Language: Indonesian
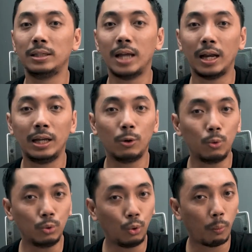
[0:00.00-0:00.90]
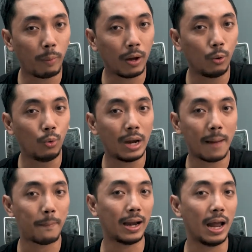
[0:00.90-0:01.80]
Jadi untuk
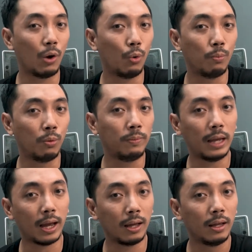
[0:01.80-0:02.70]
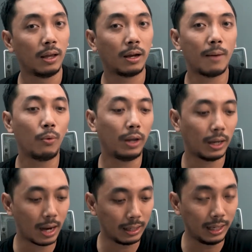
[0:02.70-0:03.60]
pengguna pada umumnya,
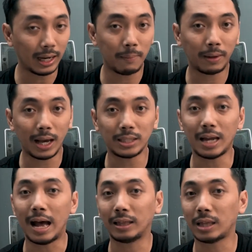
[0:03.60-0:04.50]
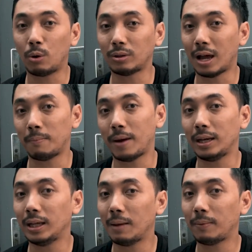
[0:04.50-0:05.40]
kemungkinan di rem cash atau tanpa
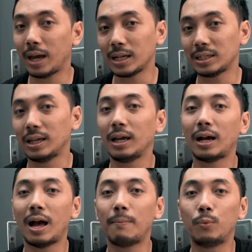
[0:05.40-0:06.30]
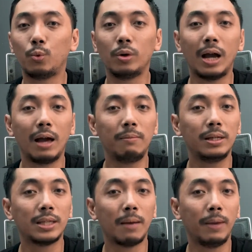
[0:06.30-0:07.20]
di rem cash, kamu nggak
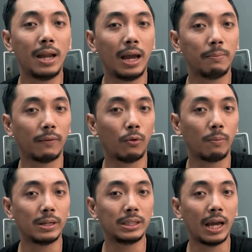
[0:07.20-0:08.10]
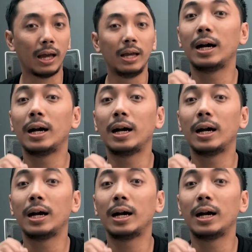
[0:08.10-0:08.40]
bisa bedain performancenya.